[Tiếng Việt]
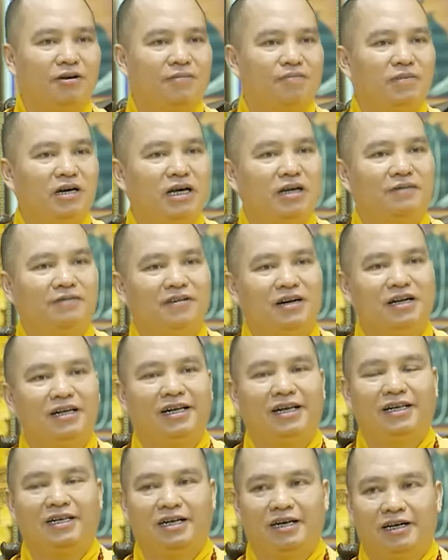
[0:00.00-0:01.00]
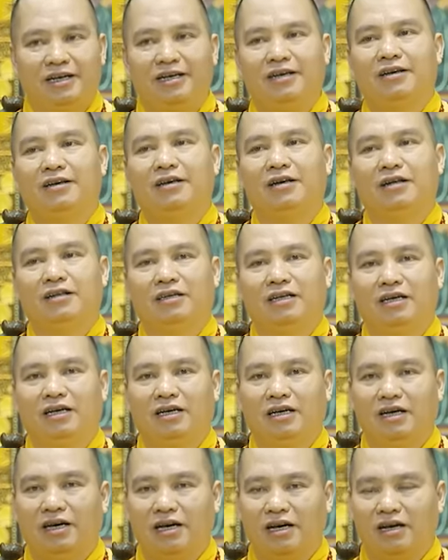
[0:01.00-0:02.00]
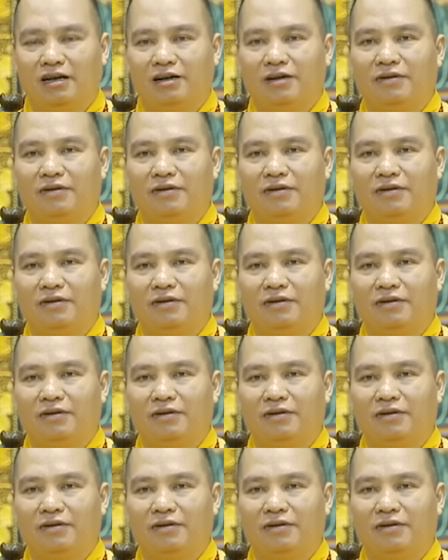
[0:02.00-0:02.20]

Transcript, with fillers: 10 phương thế giới thì ờ,